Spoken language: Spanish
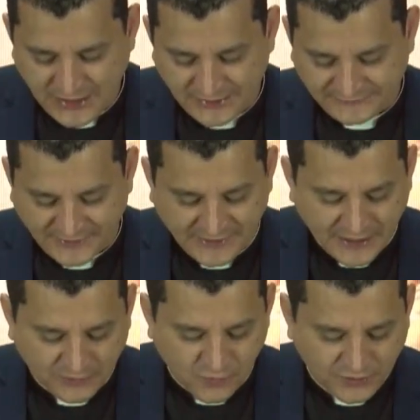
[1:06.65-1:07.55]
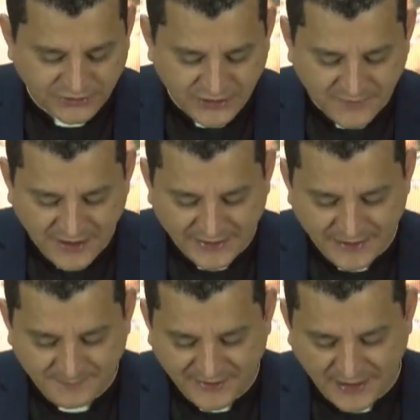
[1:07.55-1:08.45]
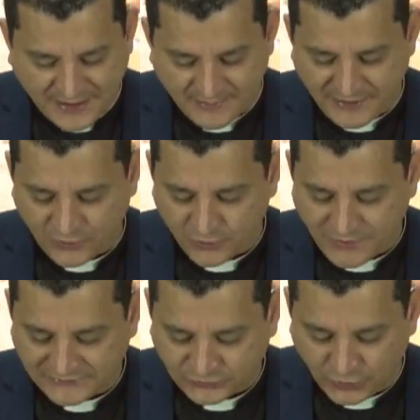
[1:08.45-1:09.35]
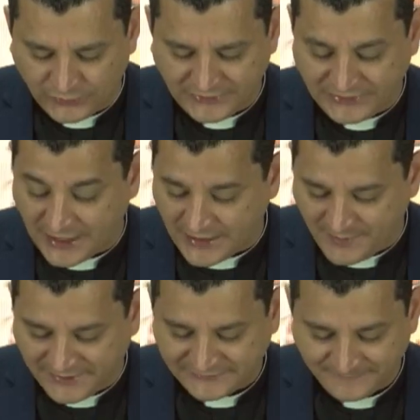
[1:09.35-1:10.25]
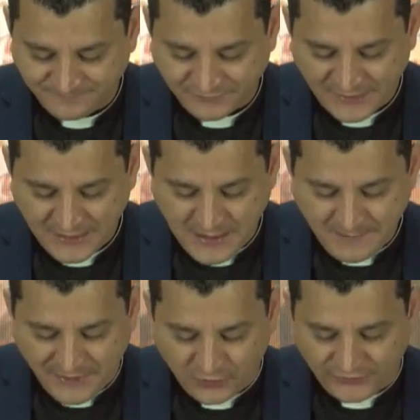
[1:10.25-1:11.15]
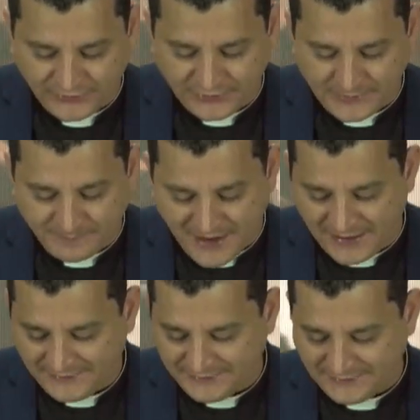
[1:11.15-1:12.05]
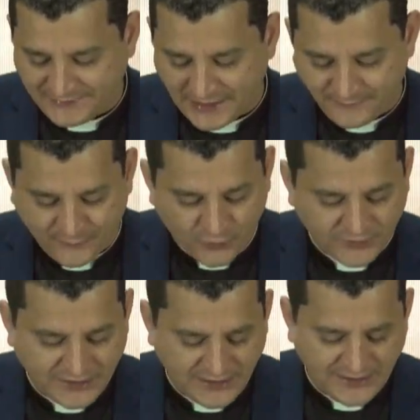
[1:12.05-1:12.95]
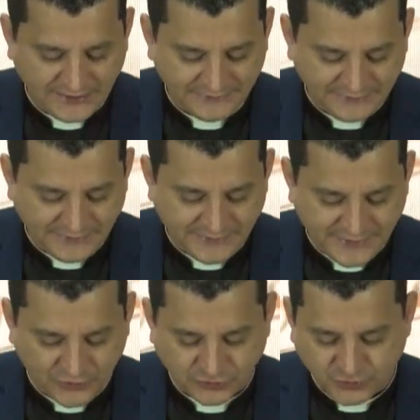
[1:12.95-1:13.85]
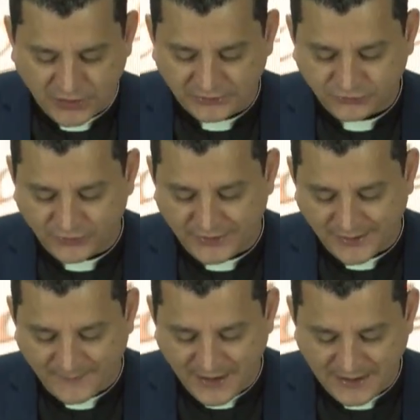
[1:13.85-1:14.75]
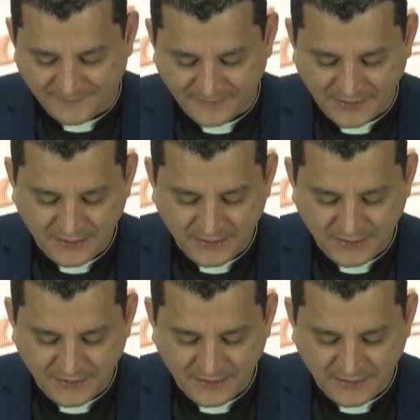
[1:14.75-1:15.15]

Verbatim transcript: Les encargó que llevaran para el camino un bastón y nada más, pero ni pan, ni alforja, ni dinero suelto en la paja,